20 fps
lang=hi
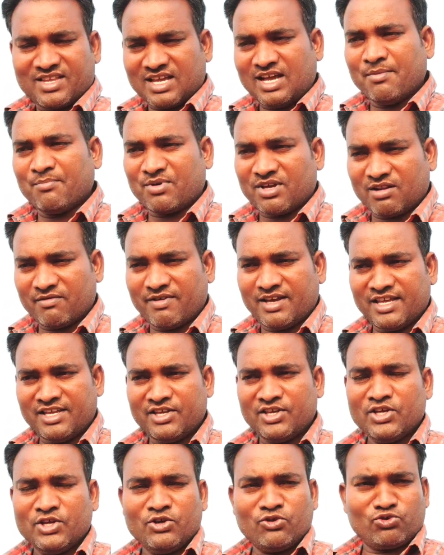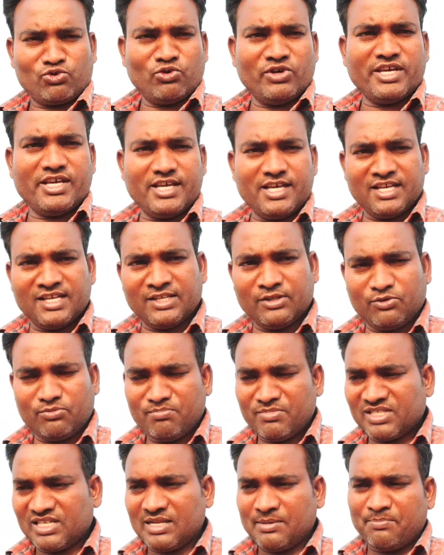काम करवाई तो ये
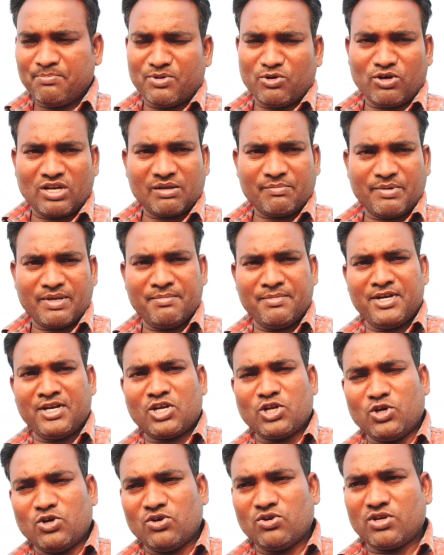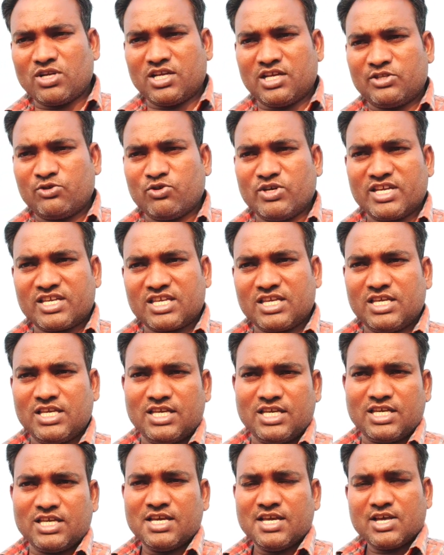मतलब वर्क परमिट और जो है कि
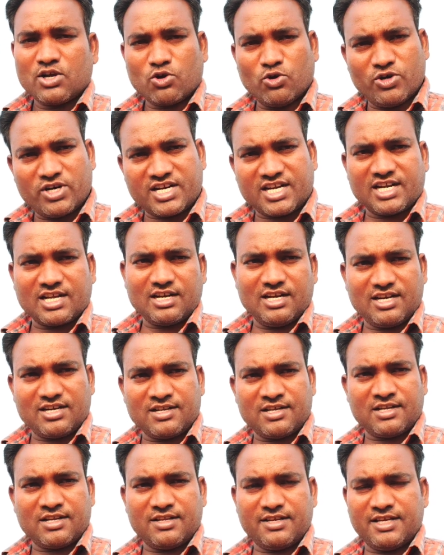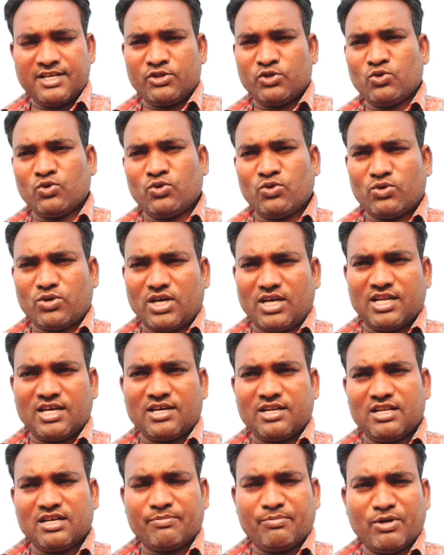कॉन्ट्रैक्ट लेटर ये दो अलग
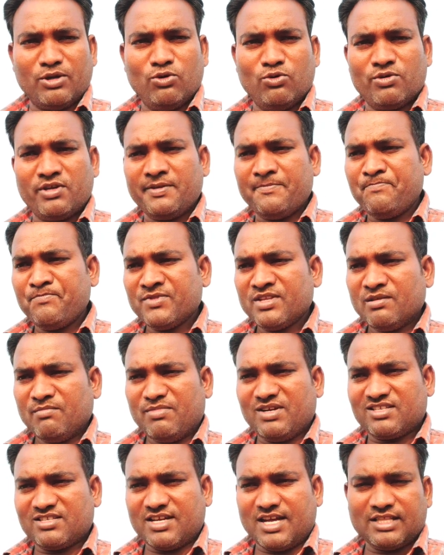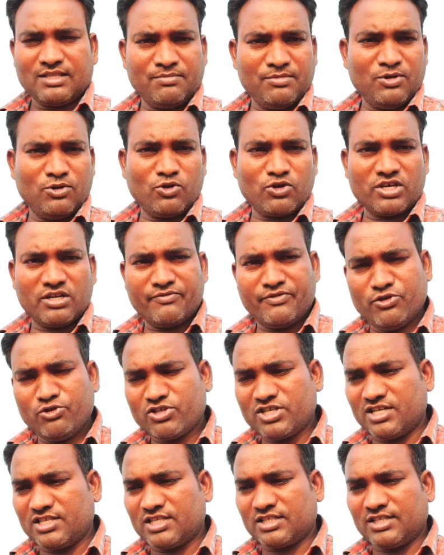अलग पहलू हैं बस आदमी लोग कन्फ्यूज
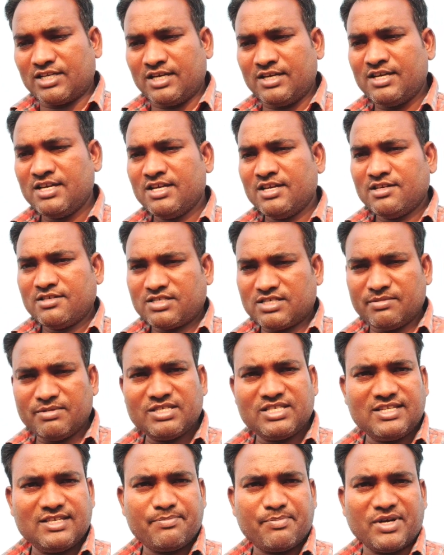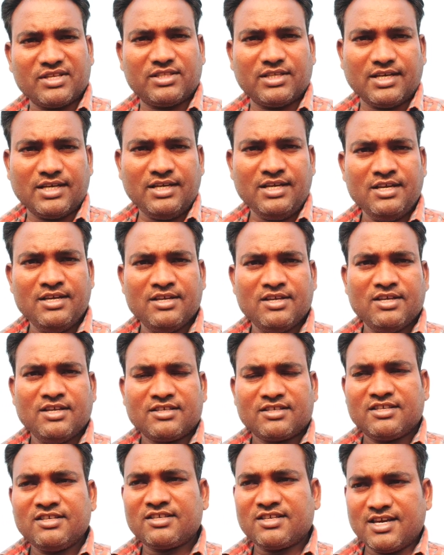कर देता है समझ नहीं पाता है
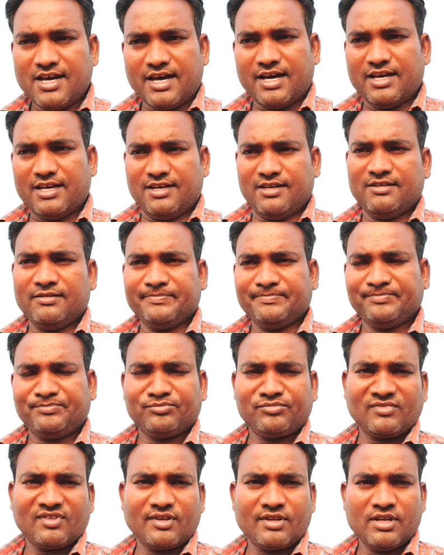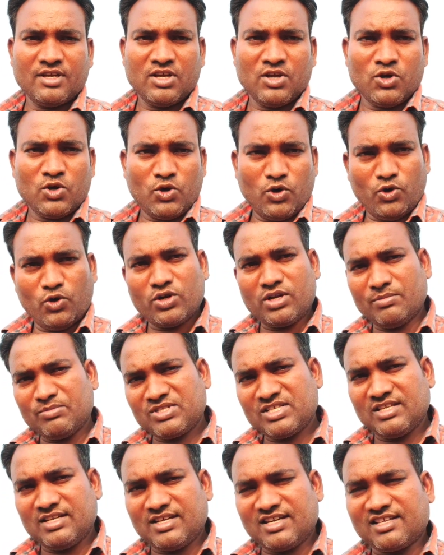कि क्या है और
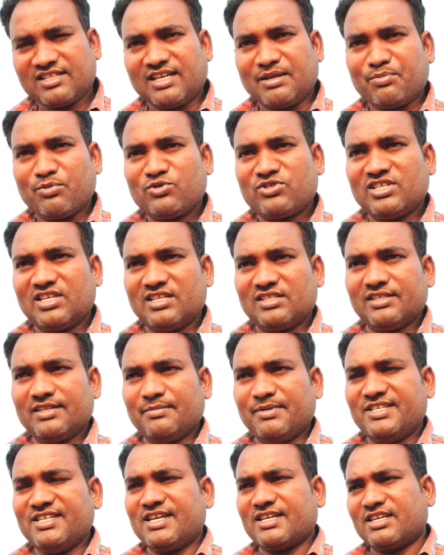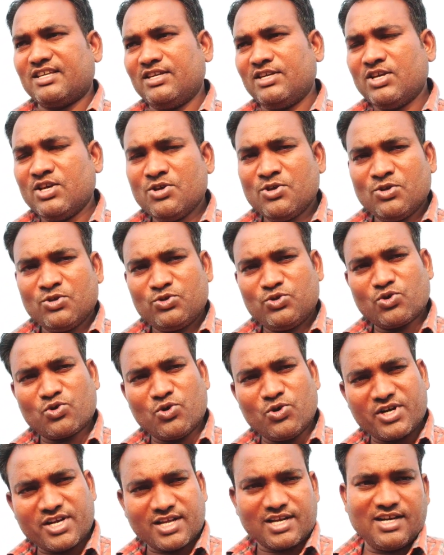हमसे लगातार पूछते रहते हैं भैया कि जो
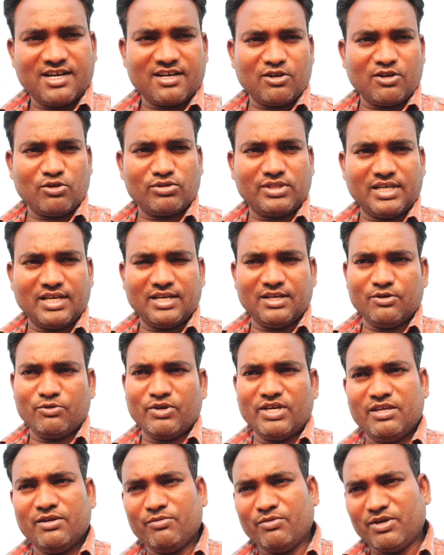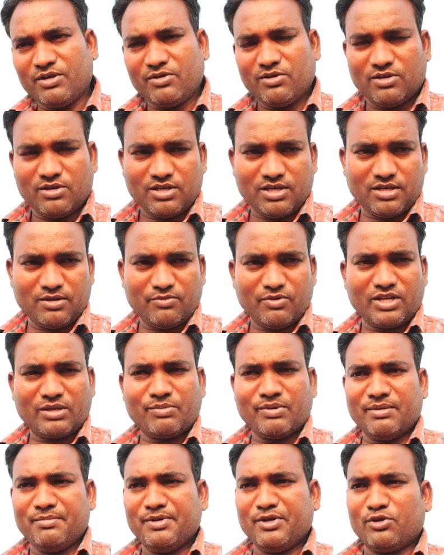कॉन्ट्रैक्ट होता है वही वर्क
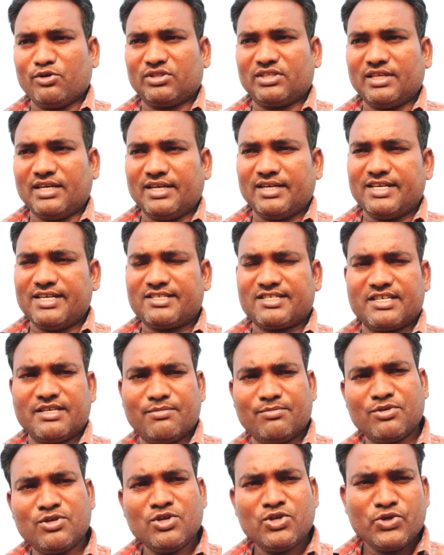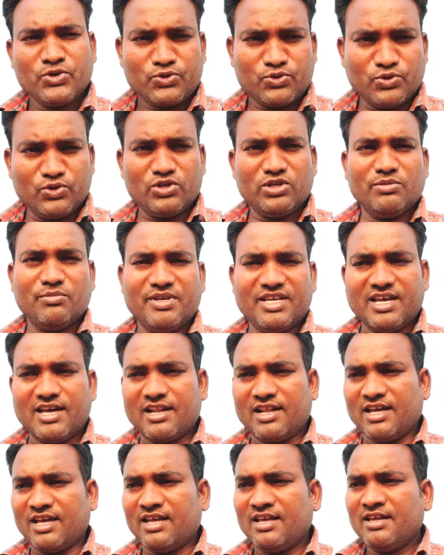परमिट होता है ऐसे हम सुनने में आ
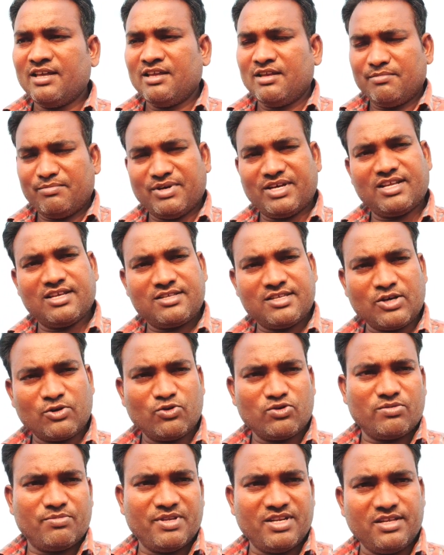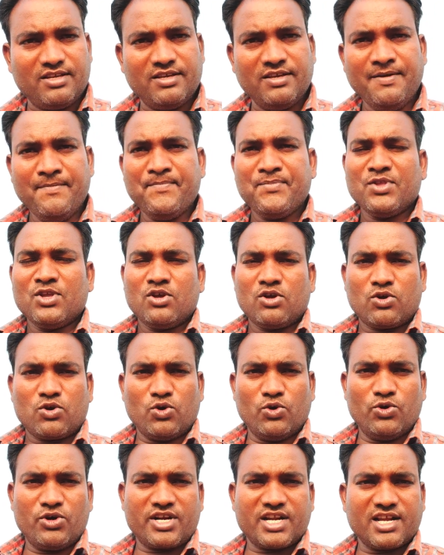रहा है पर ऐसा कुछ भी नहीं
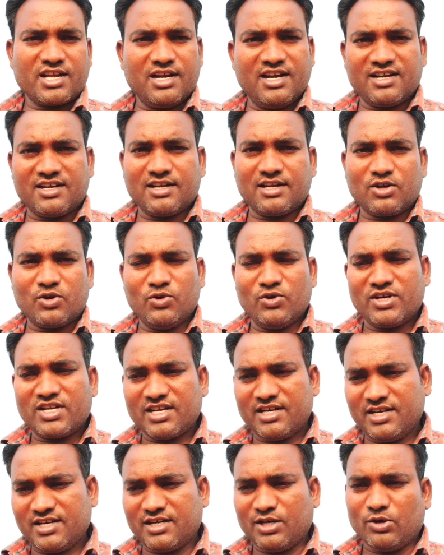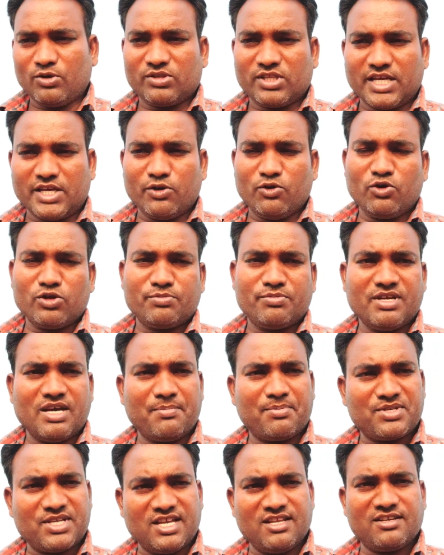कॉन्ट्रैक्ट लेटर कॉन्ट्रैक्ट लेटर होता है उस पर
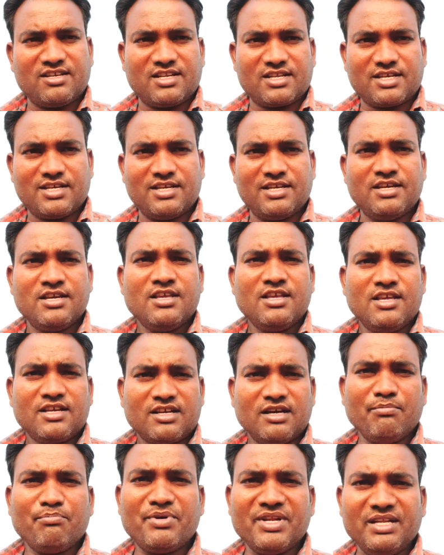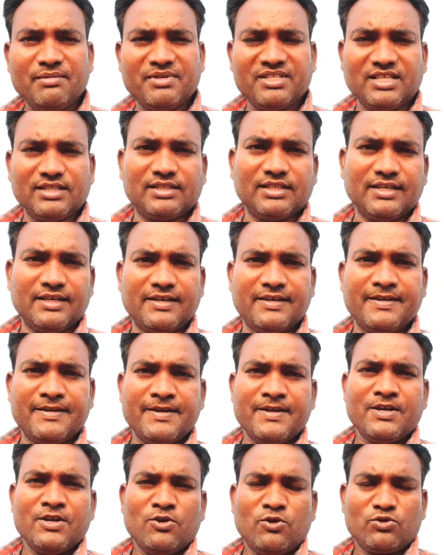आप साइन करके कंपनी में देते हैं
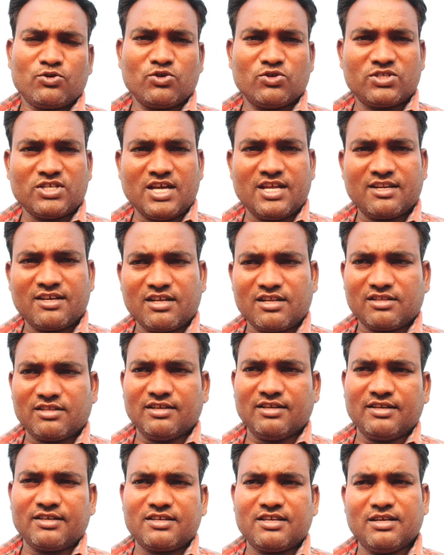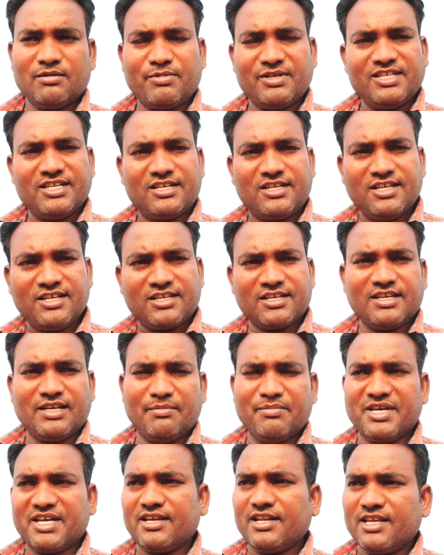उसको साइन करते हैं कि हाँ भैया ठीक है
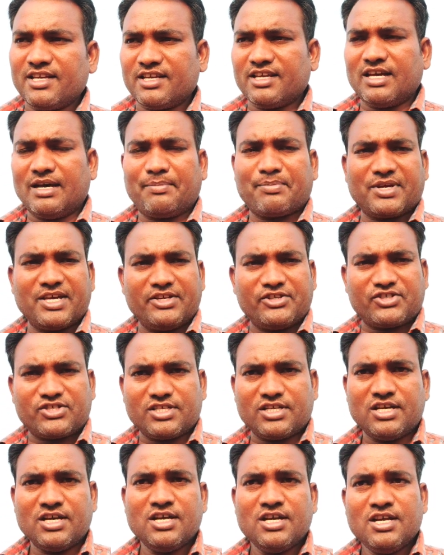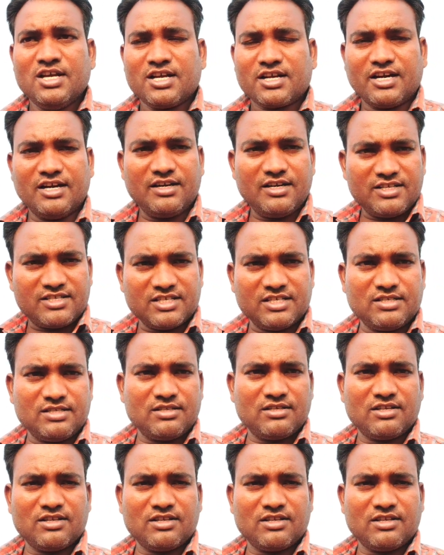हम एग्री हैं आपके इस कंडीशन